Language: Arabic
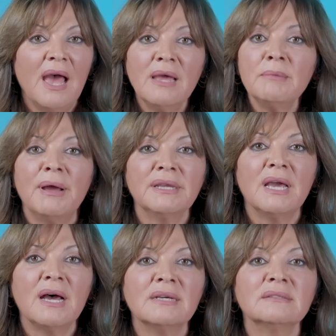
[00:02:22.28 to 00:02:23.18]
أربع
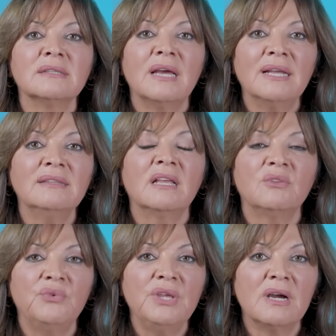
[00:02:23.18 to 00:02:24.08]
نقاط حدد
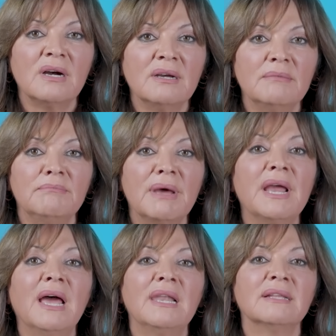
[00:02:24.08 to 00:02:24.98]
فيها
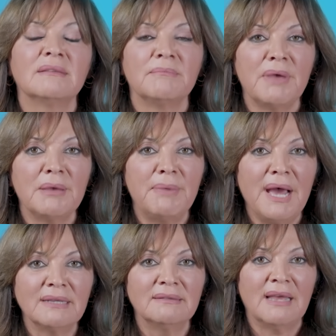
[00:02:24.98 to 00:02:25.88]
مرحلة ما
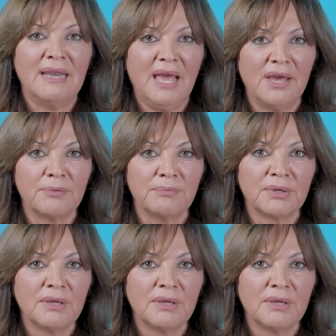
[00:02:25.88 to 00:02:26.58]
بعد الحرب